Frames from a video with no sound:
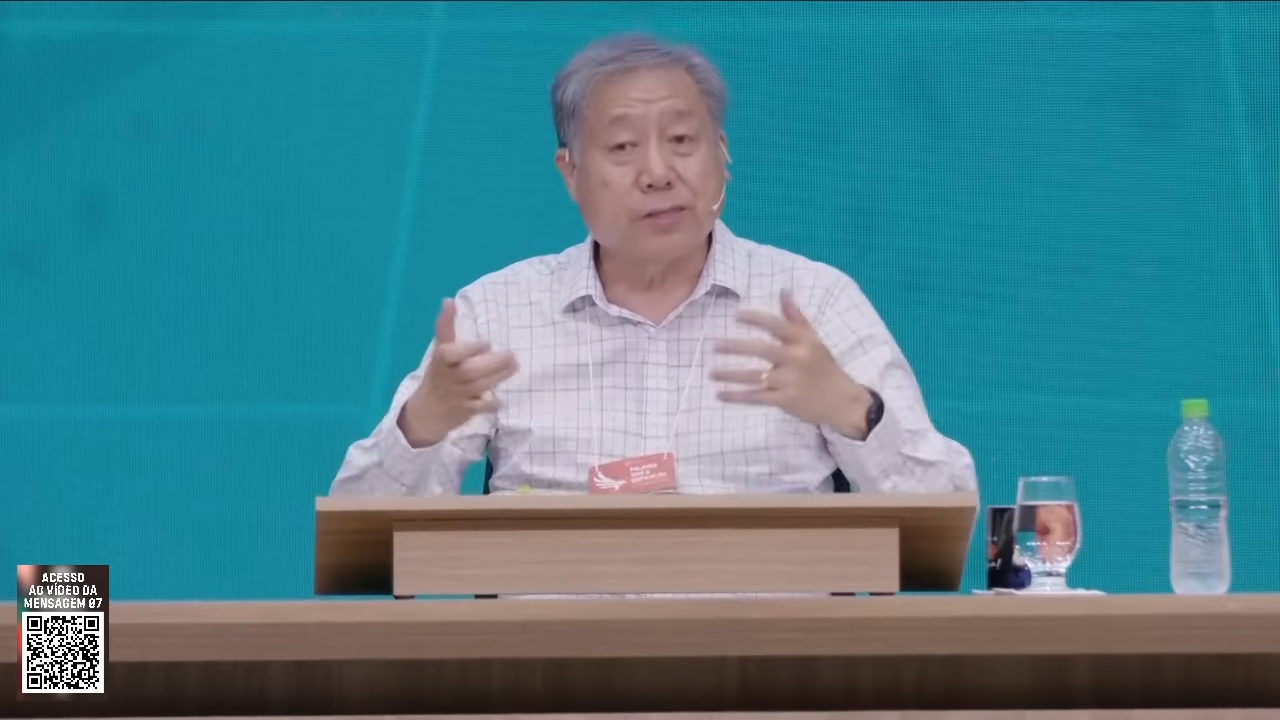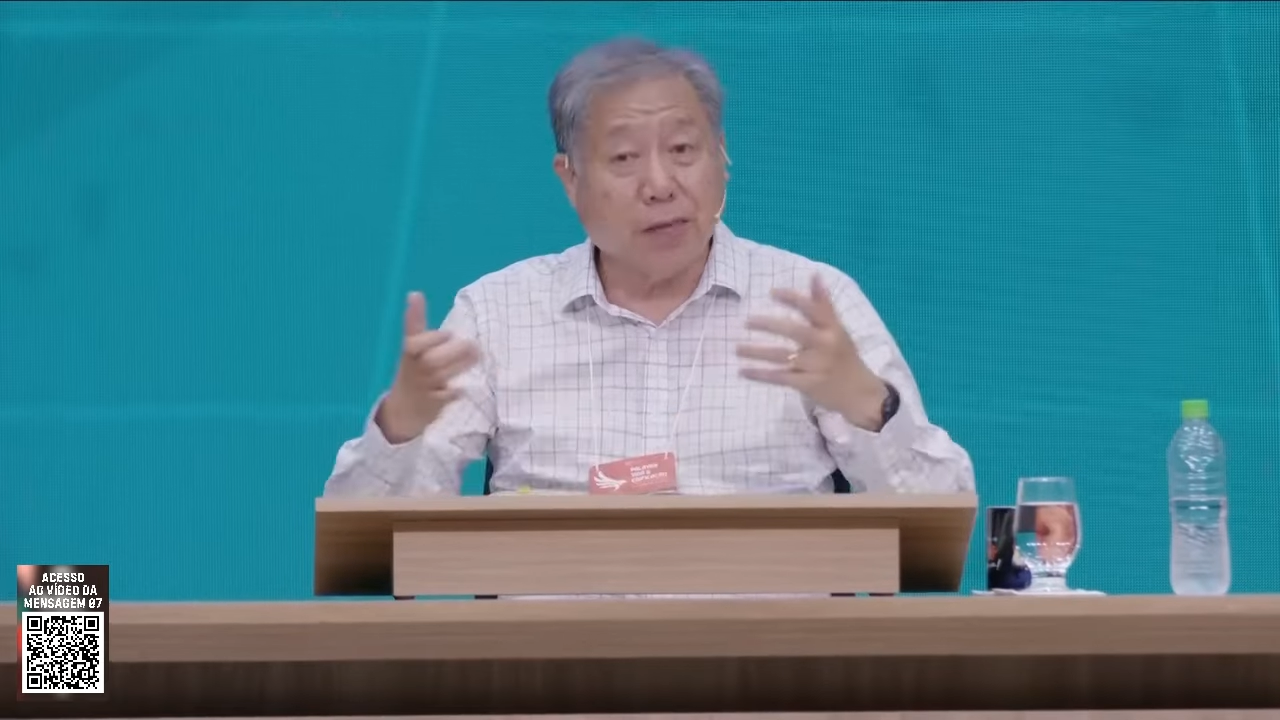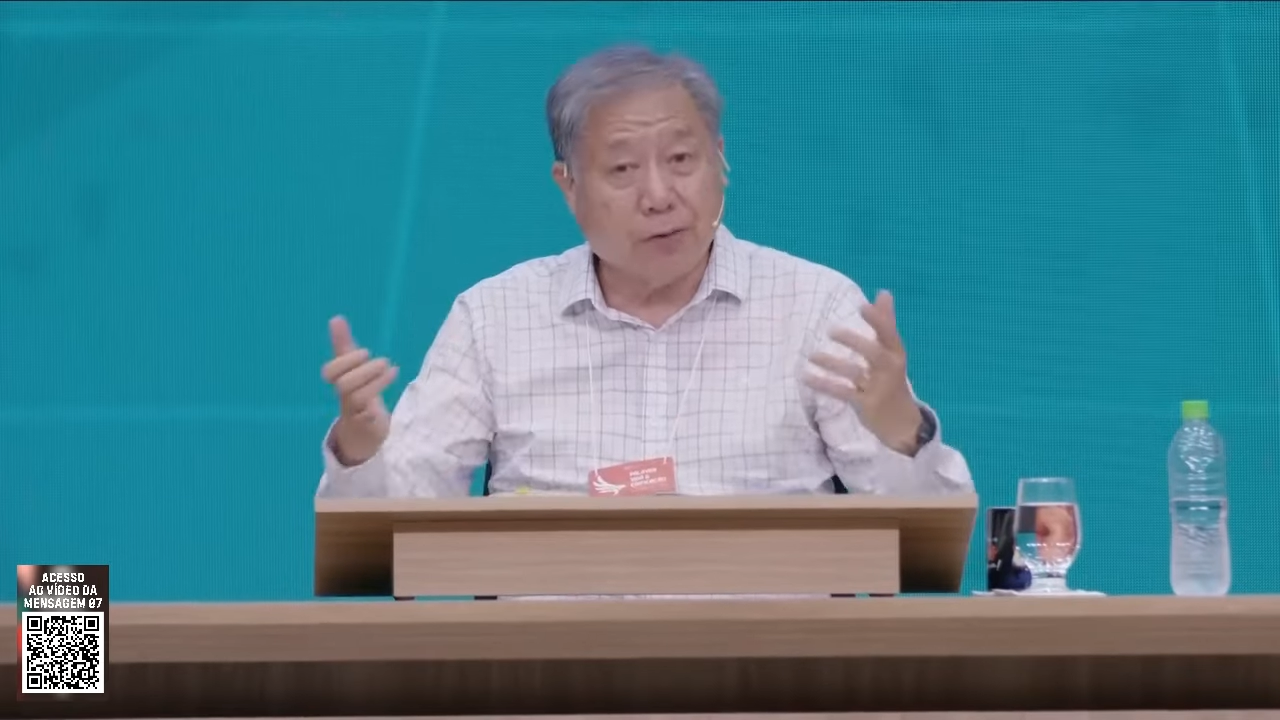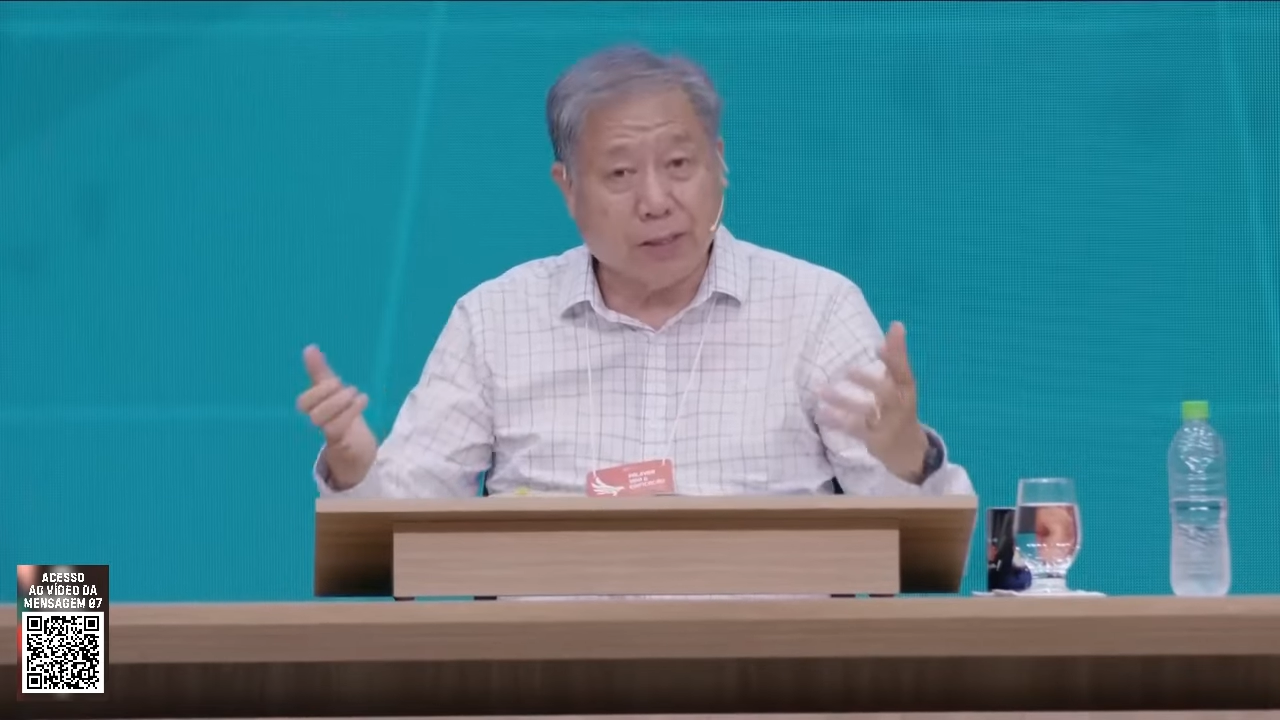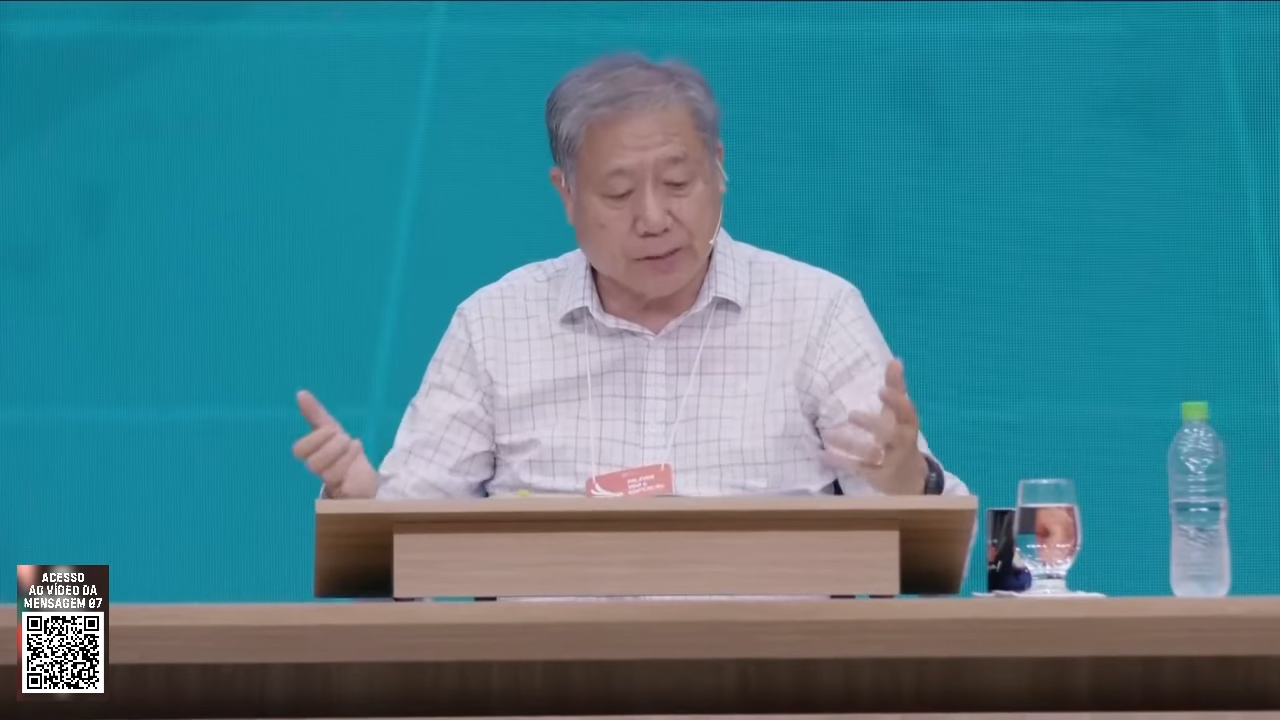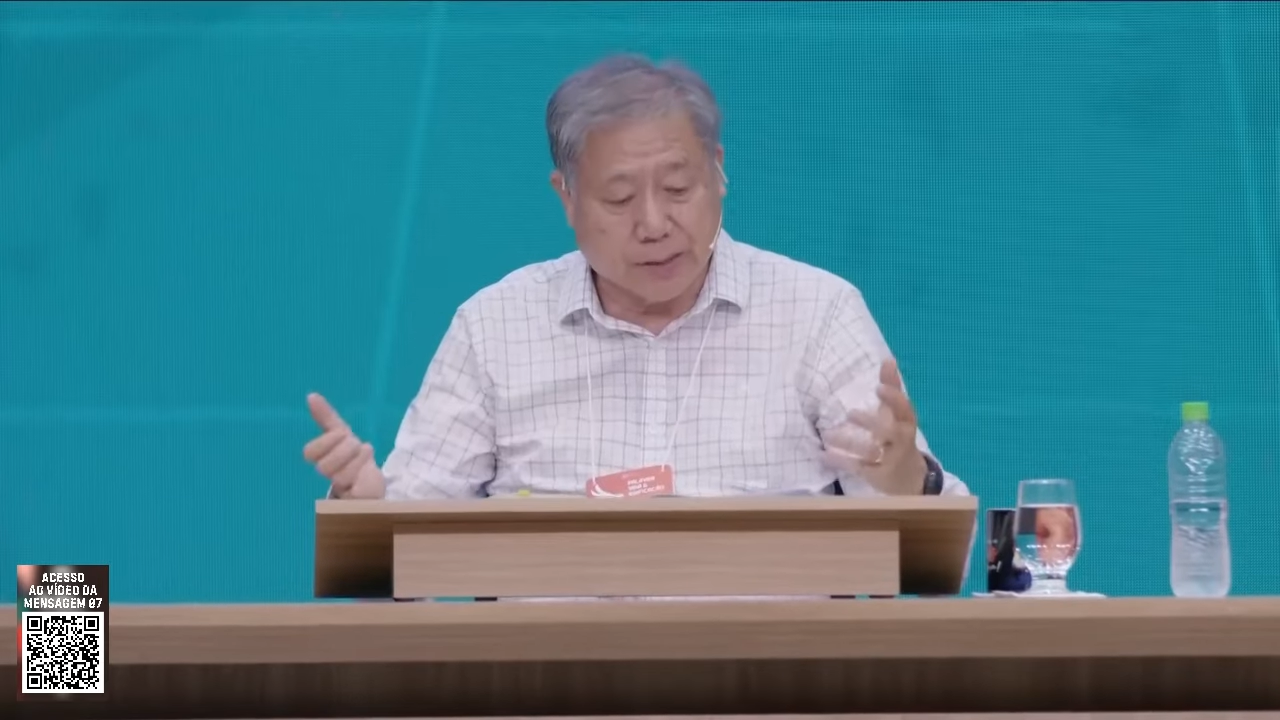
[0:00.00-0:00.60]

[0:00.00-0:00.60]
estava na